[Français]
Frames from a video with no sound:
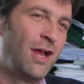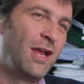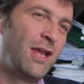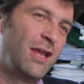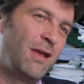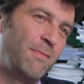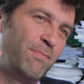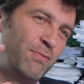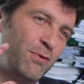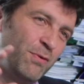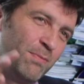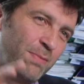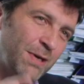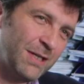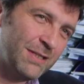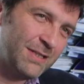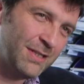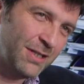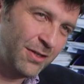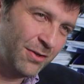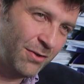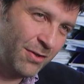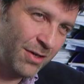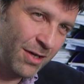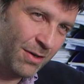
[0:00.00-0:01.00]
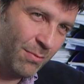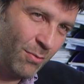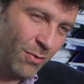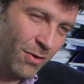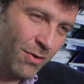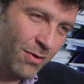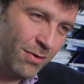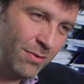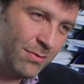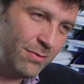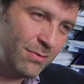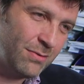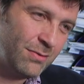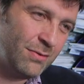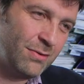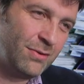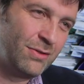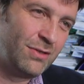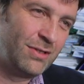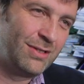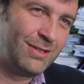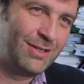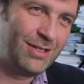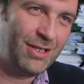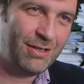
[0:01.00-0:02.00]
Et plus particulièrement,
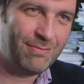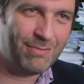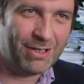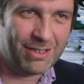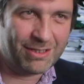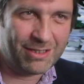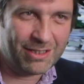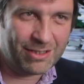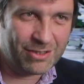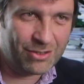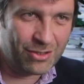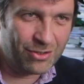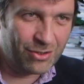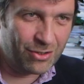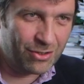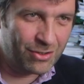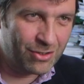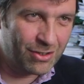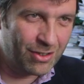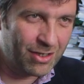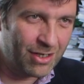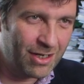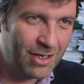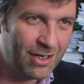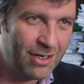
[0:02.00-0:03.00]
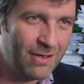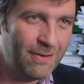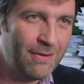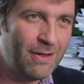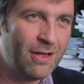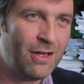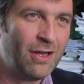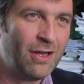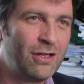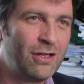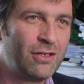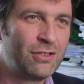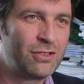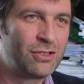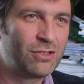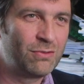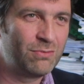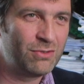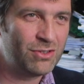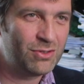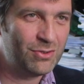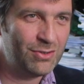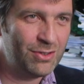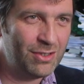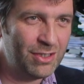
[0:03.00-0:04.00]
dès ma thèse de doctorat, je
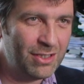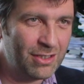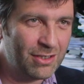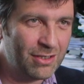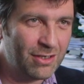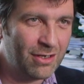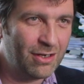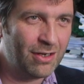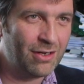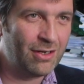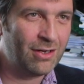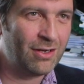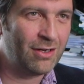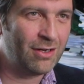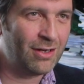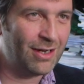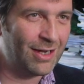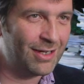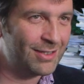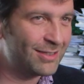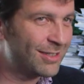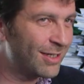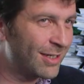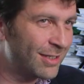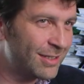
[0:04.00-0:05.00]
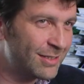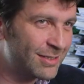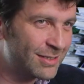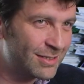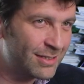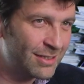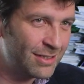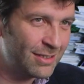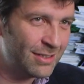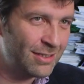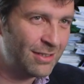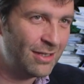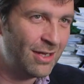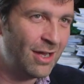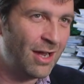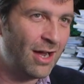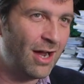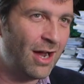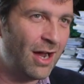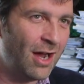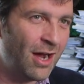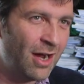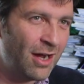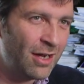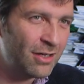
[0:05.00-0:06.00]
me suis euh, intéressé
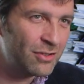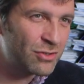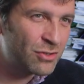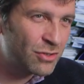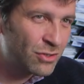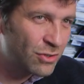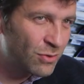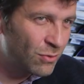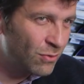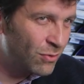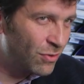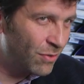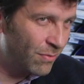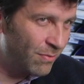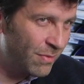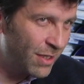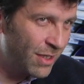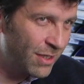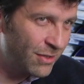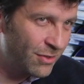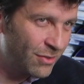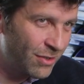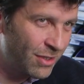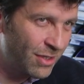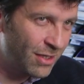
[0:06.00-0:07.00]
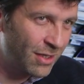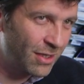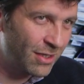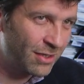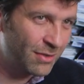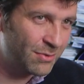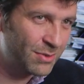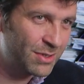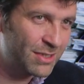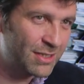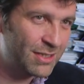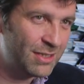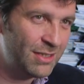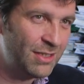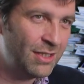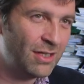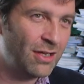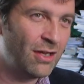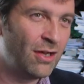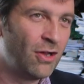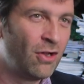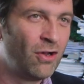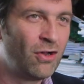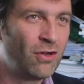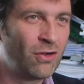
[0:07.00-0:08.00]
à un sous-domaine de la
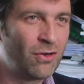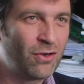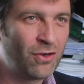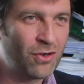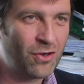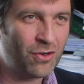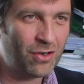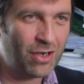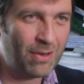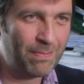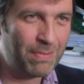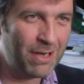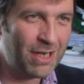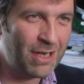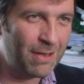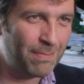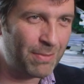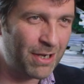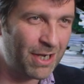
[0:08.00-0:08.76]
linguistique qu'on appelle la